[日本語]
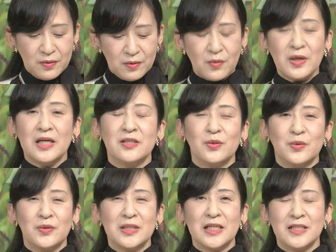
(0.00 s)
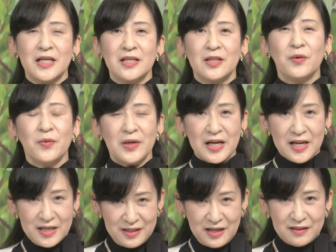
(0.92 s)
ご家族を支えてこら
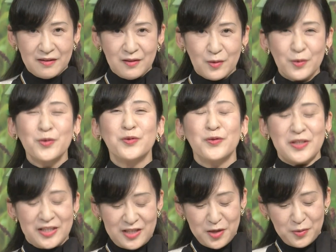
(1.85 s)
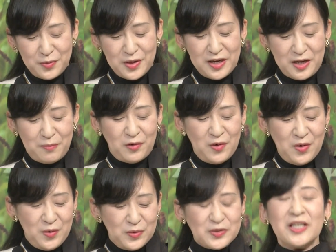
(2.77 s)
れたというふうに天皇陛下も
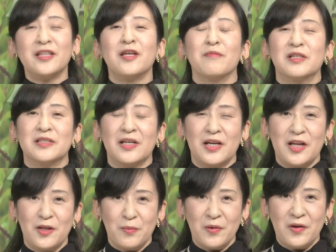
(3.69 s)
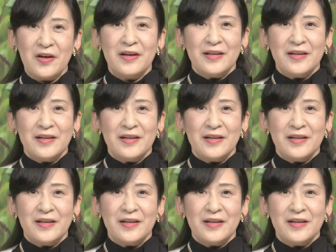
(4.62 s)
おっしゃっていましたけれども、